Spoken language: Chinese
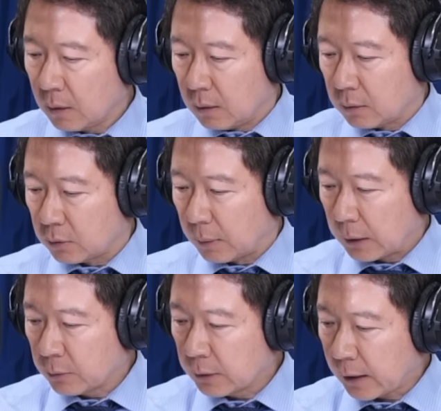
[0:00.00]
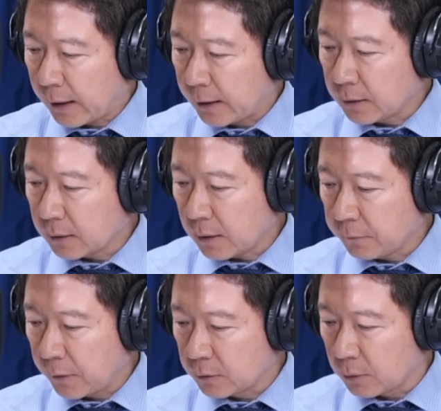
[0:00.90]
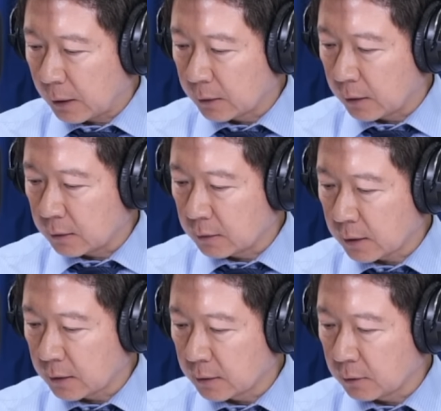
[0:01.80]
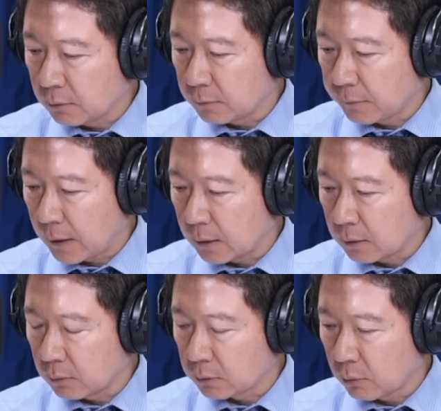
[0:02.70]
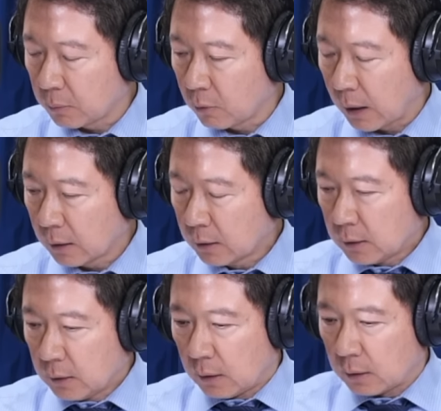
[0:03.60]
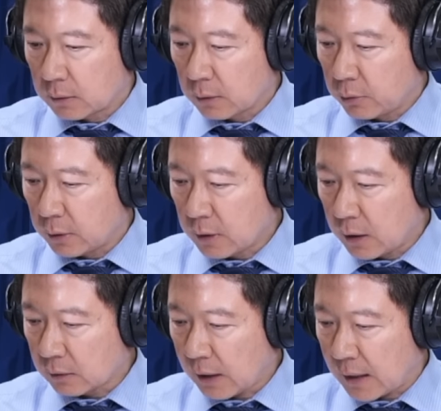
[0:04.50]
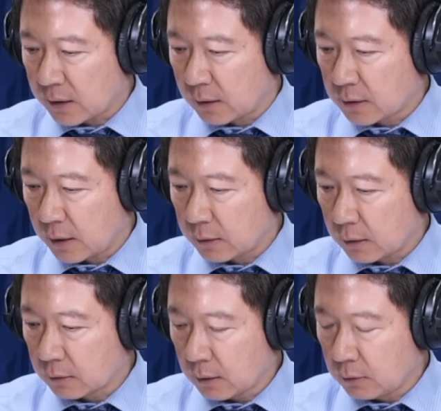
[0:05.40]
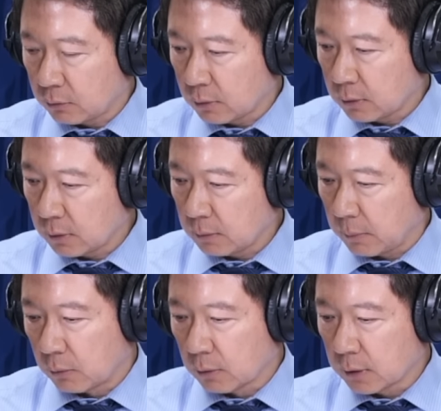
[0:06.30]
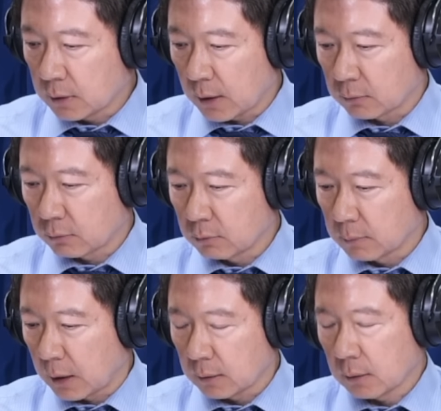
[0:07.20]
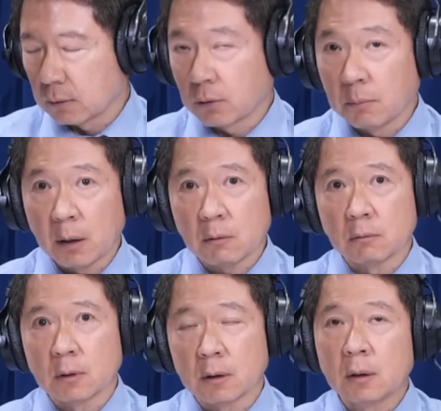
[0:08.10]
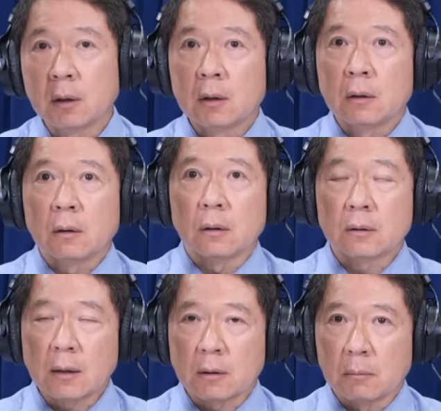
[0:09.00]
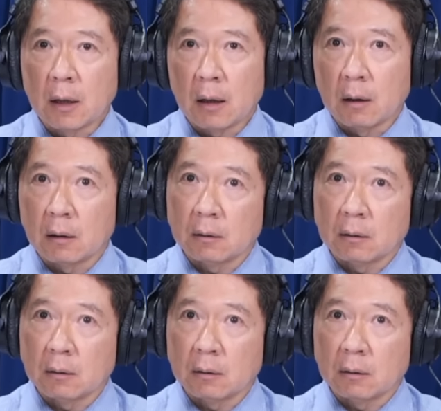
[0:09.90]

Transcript: 九八新闻台 FM 九八点一财经一路发，我是阮木花。哦，这个全世界要大抢钱了，那你说呢？美国能抢输吗？好，所以美股呢，呃，再怎么样哦，